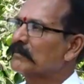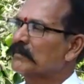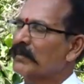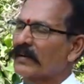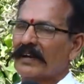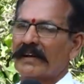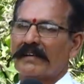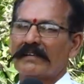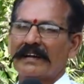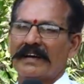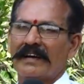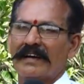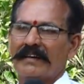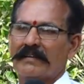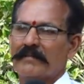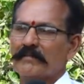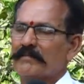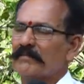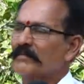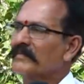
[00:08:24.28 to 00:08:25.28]
పొలంలో
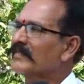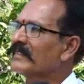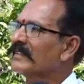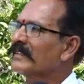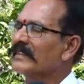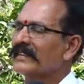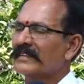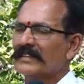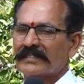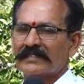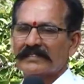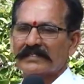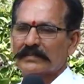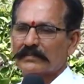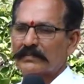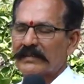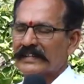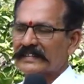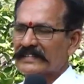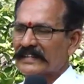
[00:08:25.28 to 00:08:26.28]

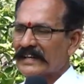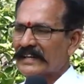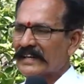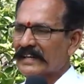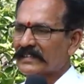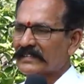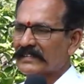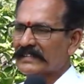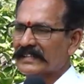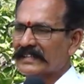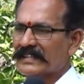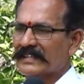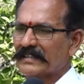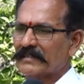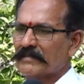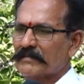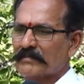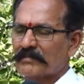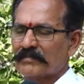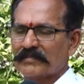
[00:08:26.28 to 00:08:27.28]
ఉత్పత్తి అయినటువంటి
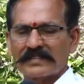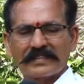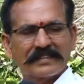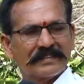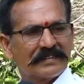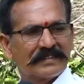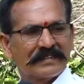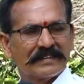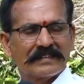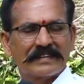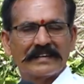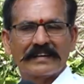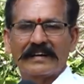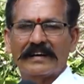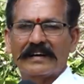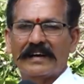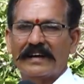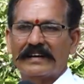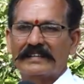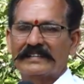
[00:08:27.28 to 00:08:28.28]

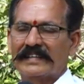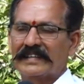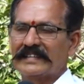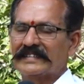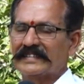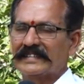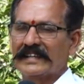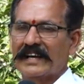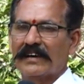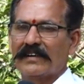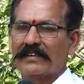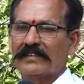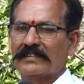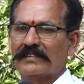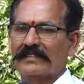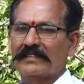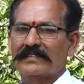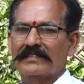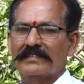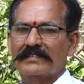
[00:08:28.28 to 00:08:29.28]
ఆ దేశీ ఆవు
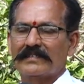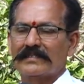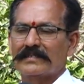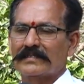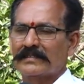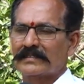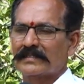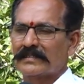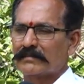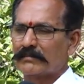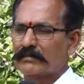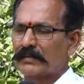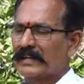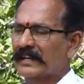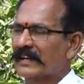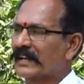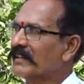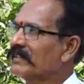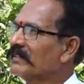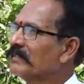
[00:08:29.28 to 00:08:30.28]

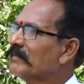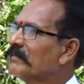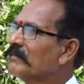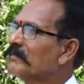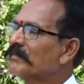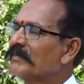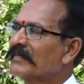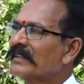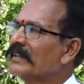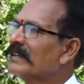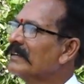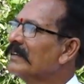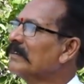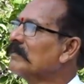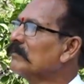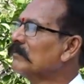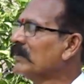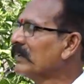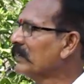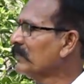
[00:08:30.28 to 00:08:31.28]
పేడను
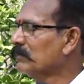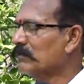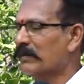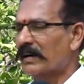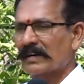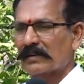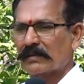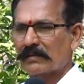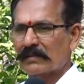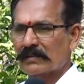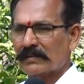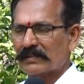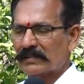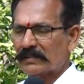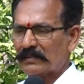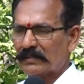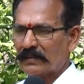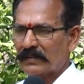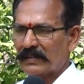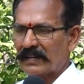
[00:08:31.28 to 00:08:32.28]
మరియు మా
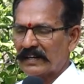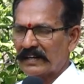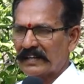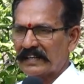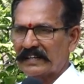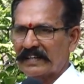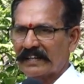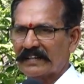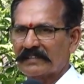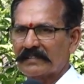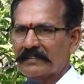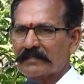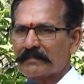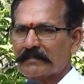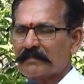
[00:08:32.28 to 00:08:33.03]
కోళ్ళ రెట్టను